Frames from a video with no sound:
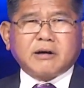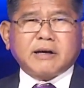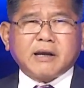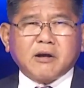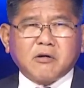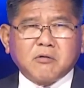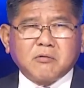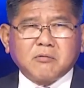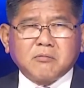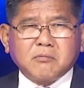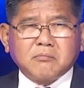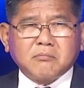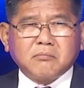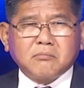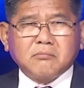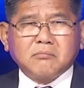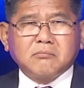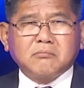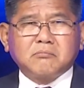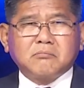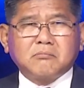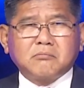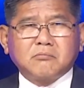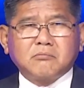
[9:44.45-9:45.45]
đeo
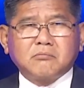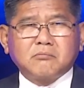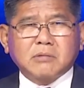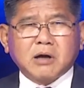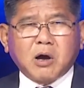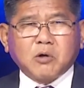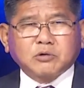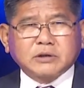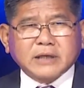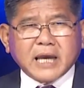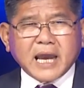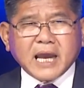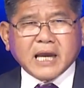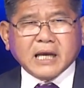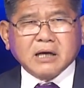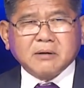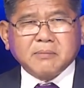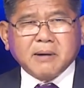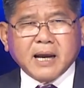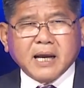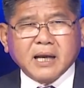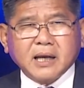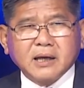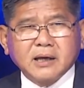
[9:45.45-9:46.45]
khẩu trang cơ
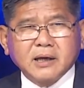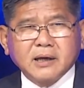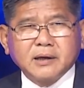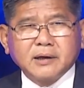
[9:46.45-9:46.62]
mà.